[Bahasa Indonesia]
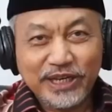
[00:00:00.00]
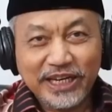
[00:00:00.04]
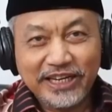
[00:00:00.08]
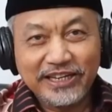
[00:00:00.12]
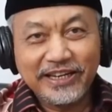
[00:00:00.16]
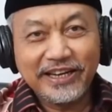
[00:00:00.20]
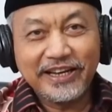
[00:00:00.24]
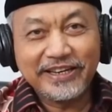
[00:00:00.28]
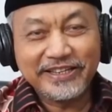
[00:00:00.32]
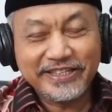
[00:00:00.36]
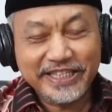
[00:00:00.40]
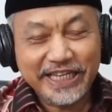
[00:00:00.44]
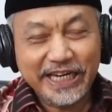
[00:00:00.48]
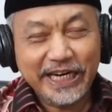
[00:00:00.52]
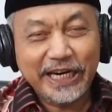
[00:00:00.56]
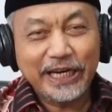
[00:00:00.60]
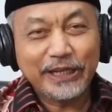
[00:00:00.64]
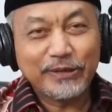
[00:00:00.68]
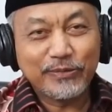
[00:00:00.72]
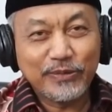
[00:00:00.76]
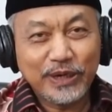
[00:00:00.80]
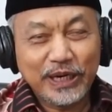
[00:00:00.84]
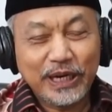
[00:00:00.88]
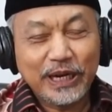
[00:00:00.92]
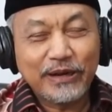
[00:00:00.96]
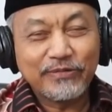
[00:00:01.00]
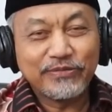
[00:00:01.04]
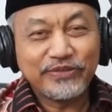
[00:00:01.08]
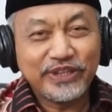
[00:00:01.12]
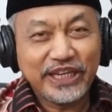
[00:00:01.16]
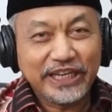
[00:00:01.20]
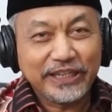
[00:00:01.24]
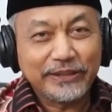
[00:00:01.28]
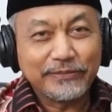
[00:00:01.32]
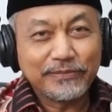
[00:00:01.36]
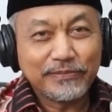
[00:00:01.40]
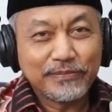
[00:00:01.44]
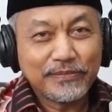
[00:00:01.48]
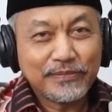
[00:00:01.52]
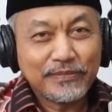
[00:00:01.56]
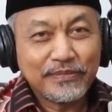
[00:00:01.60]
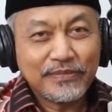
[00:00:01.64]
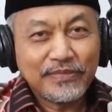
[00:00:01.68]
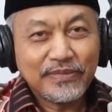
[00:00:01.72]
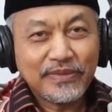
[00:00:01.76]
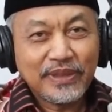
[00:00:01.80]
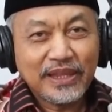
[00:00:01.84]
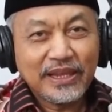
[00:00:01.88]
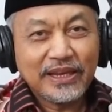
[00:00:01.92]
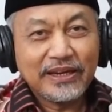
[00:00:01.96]
keadaan sehat walafiat.
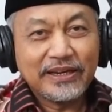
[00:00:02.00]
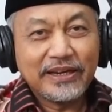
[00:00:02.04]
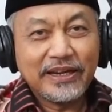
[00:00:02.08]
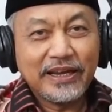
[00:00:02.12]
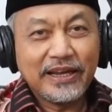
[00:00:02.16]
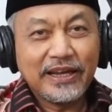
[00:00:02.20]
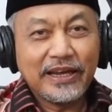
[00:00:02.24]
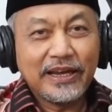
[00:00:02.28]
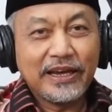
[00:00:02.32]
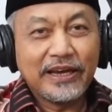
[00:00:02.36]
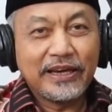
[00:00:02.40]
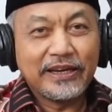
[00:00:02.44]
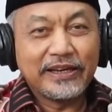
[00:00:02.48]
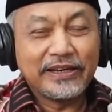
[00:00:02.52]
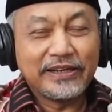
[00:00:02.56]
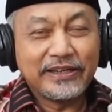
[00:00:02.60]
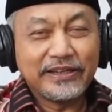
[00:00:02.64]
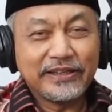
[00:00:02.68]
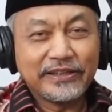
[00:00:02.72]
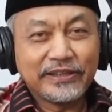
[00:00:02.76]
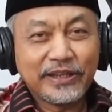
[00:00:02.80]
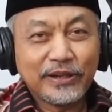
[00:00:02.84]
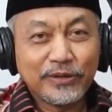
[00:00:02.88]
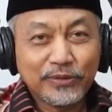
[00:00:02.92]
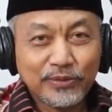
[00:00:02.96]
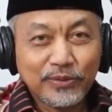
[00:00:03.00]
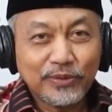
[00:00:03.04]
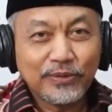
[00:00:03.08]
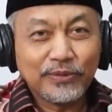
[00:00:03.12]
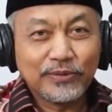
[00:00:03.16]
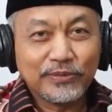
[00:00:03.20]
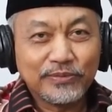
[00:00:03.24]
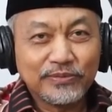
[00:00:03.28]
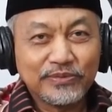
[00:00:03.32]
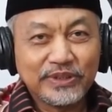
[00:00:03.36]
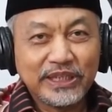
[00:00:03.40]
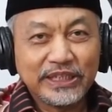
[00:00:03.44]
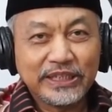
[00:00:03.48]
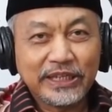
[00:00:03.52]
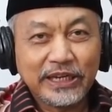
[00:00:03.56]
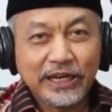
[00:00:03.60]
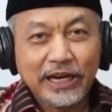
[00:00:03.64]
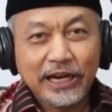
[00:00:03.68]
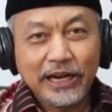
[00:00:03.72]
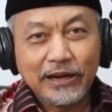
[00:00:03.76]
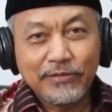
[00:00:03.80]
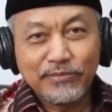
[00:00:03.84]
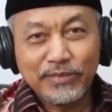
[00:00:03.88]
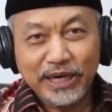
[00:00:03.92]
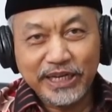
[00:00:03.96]
Dan tentu di
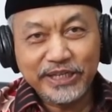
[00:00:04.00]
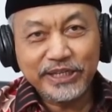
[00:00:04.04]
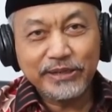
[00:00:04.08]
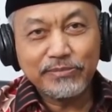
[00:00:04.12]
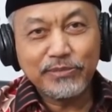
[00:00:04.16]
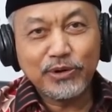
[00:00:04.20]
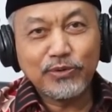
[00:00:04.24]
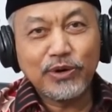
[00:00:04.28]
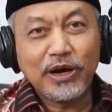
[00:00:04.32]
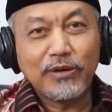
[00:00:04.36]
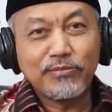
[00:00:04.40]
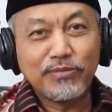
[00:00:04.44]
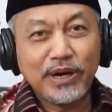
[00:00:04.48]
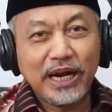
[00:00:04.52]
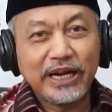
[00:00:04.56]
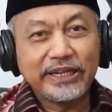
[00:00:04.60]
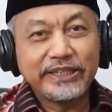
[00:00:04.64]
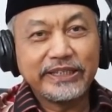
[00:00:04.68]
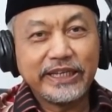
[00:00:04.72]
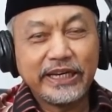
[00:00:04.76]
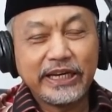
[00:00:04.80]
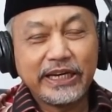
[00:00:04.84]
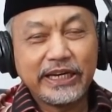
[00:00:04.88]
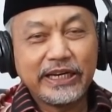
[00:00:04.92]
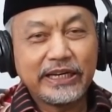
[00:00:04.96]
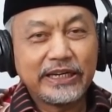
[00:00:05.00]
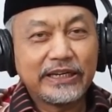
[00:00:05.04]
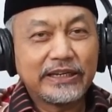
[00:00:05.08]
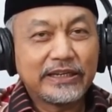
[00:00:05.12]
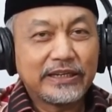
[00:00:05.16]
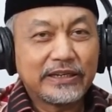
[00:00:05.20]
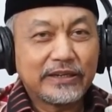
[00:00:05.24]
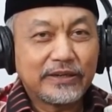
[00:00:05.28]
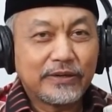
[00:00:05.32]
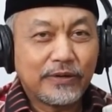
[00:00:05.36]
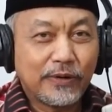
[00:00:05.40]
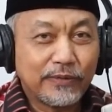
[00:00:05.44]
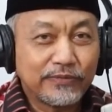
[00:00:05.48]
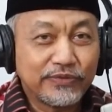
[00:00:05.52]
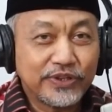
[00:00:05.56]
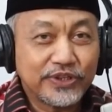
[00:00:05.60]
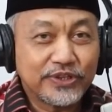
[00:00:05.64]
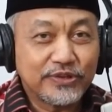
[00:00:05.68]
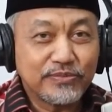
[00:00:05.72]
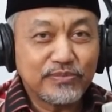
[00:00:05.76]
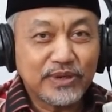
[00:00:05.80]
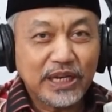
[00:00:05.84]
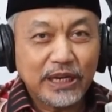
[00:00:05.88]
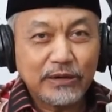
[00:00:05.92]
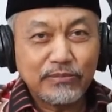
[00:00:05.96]
tengah masih mewabahnya
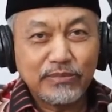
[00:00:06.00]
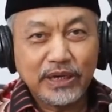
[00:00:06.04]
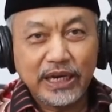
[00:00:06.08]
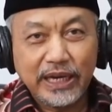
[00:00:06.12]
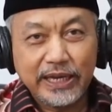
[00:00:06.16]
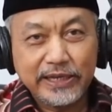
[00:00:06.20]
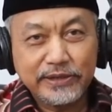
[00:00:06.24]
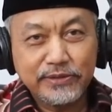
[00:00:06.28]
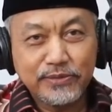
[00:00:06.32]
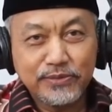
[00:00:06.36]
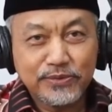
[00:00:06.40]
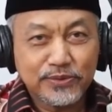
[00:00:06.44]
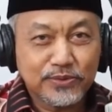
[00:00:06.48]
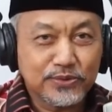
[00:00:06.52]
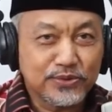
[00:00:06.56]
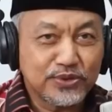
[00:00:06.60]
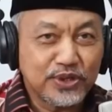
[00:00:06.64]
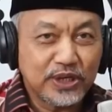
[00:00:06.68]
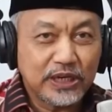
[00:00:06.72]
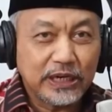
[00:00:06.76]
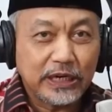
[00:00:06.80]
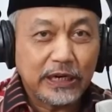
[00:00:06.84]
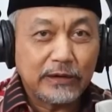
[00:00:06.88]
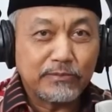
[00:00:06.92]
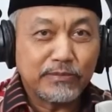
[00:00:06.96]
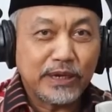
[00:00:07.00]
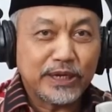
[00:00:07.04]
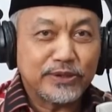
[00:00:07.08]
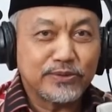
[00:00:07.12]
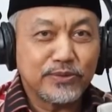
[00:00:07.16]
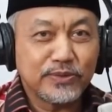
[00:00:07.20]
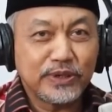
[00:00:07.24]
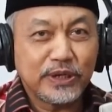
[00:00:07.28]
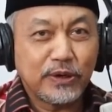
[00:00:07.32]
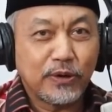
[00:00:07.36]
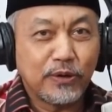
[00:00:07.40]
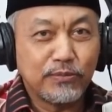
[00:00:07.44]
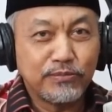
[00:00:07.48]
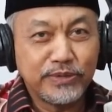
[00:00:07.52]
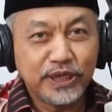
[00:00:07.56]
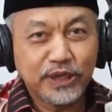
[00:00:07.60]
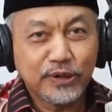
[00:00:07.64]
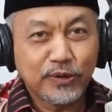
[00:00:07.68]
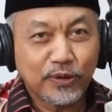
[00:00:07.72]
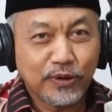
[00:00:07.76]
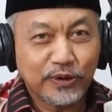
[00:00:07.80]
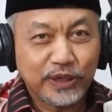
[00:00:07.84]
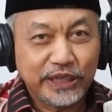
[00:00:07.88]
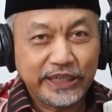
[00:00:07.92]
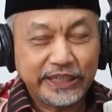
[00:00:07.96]
COVID-19 khususnya dengan masuknya
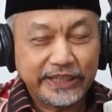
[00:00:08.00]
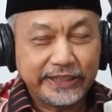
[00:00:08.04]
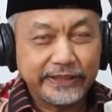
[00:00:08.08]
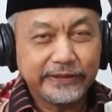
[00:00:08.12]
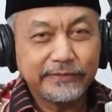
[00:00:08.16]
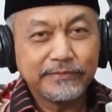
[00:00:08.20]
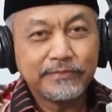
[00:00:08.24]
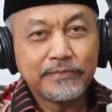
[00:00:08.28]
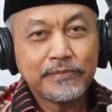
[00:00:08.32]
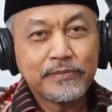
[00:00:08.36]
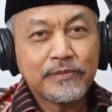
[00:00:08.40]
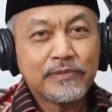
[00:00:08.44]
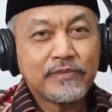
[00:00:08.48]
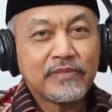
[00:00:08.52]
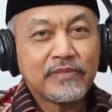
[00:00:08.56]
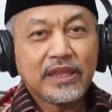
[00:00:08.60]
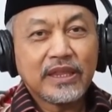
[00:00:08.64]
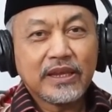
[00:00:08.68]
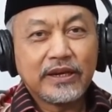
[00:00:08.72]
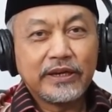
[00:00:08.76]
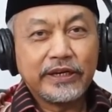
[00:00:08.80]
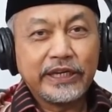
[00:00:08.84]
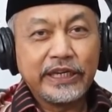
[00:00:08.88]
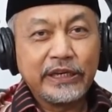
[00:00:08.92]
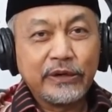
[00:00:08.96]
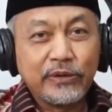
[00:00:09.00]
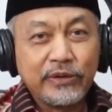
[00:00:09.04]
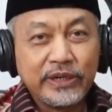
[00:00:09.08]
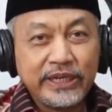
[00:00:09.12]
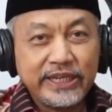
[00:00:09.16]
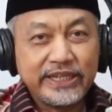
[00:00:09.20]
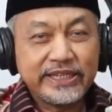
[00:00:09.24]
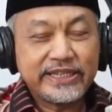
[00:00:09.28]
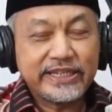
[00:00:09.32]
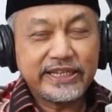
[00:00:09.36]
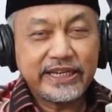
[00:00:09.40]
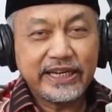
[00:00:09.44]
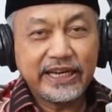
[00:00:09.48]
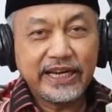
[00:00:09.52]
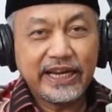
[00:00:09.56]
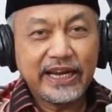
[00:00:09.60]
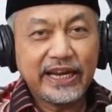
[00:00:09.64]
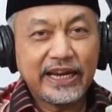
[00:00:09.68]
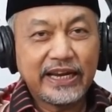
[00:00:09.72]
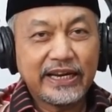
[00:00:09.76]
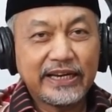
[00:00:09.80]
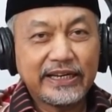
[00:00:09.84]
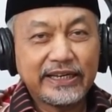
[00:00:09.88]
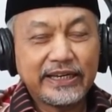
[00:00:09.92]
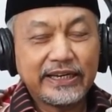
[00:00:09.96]
Omikron ya ke
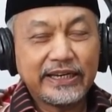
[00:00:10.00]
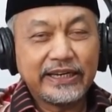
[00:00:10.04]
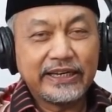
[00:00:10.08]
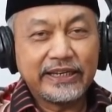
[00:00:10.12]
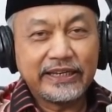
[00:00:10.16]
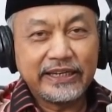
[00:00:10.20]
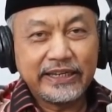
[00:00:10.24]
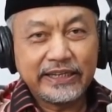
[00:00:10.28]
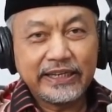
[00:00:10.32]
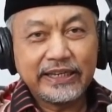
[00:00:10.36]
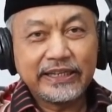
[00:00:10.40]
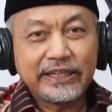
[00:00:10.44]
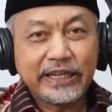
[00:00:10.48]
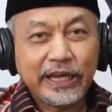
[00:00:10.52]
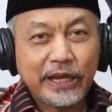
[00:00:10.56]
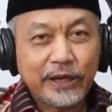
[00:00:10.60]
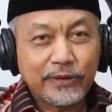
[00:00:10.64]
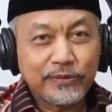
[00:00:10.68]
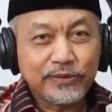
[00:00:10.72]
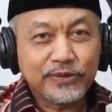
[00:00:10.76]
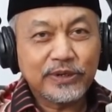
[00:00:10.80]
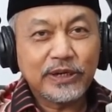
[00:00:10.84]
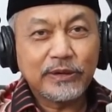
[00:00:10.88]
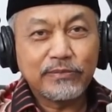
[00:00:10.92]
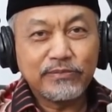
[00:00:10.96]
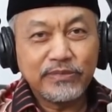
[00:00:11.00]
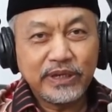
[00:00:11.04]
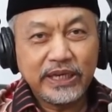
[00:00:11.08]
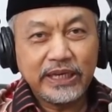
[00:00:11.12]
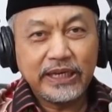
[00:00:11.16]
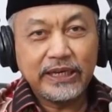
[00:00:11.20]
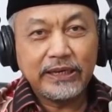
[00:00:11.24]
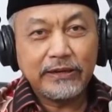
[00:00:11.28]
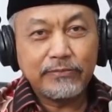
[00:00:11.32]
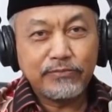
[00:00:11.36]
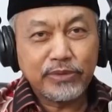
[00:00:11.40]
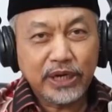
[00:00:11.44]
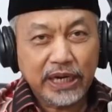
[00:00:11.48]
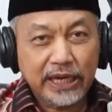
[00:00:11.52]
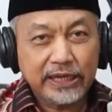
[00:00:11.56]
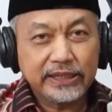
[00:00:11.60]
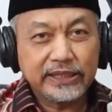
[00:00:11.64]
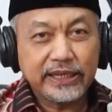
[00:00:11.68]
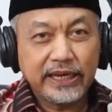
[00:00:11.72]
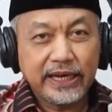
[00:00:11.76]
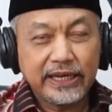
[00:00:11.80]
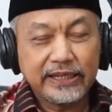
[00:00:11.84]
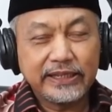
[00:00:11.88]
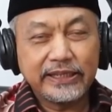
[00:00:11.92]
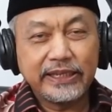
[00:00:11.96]
Indonesia, ini kita harus lebih
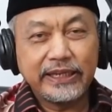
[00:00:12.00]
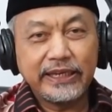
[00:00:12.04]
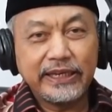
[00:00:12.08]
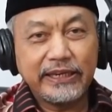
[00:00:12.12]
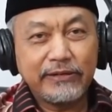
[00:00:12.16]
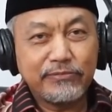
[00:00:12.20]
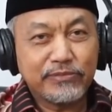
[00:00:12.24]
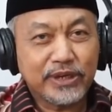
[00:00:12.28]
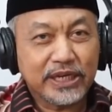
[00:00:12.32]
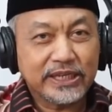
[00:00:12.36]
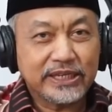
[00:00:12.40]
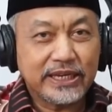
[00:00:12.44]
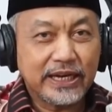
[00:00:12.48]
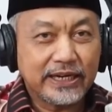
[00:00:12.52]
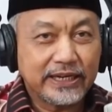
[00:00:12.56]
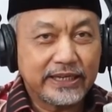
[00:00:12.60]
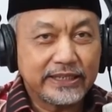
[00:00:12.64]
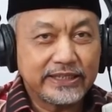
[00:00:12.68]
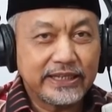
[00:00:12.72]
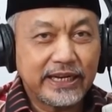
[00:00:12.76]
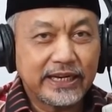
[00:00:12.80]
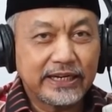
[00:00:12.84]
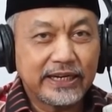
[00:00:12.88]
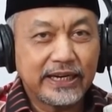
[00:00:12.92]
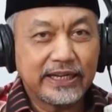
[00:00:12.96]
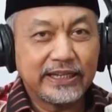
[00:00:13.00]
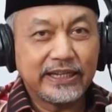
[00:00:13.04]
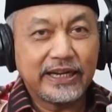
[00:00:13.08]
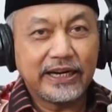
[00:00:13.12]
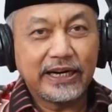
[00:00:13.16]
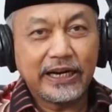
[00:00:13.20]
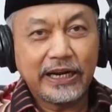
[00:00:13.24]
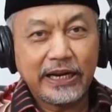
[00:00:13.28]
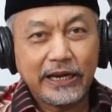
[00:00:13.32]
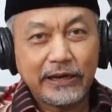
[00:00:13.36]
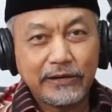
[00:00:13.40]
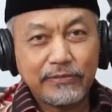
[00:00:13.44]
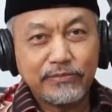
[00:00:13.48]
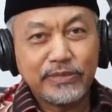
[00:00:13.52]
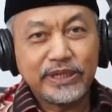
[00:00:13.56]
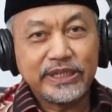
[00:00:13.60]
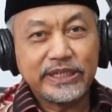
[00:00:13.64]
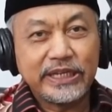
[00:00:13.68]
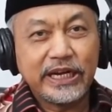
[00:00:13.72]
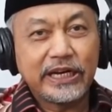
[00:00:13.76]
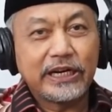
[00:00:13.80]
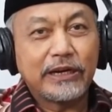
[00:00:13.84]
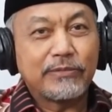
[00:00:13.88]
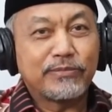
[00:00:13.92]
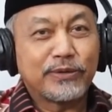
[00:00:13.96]
berhati-hati, berjaga-jaga dengan
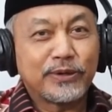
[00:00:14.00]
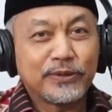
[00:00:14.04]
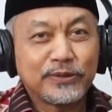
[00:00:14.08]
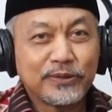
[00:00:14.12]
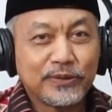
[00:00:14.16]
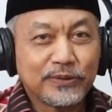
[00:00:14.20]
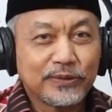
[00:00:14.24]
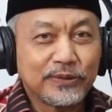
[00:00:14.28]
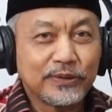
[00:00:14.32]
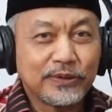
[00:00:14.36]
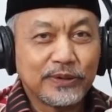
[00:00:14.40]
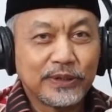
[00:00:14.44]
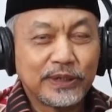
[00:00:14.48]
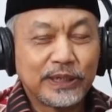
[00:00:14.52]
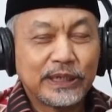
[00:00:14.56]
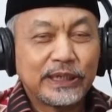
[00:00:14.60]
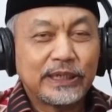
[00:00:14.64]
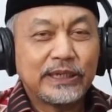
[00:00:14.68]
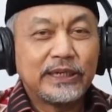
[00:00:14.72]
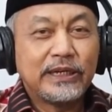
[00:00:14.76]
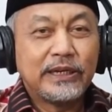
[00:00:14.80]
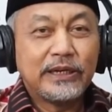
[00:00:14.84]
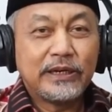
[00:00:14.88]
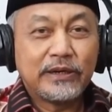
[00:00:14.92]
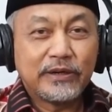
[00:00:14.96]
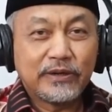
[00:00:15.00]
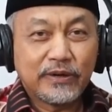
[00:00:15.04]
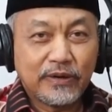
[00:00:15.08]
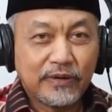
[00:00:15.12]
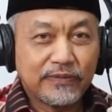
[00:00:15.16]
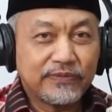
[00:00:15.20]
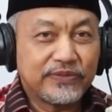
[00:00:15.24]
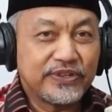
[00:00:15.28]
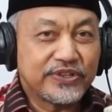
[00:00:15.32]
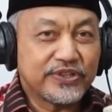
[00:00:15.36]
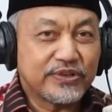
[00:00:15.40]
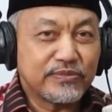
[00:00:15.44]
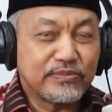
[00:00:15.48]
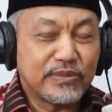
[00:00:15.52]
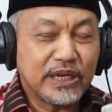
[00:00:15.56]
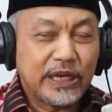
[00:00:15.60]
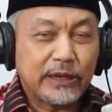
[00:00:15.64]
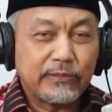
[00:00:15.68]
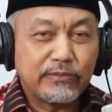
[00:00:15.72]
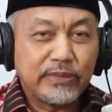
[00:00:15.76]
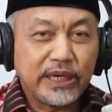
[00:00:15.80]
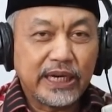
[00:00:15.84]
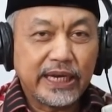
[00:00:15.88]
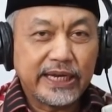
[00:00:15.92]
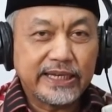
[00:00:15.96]
menjaga protokol
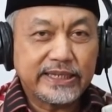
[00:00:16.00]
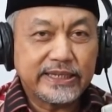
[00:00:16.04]
COVID-19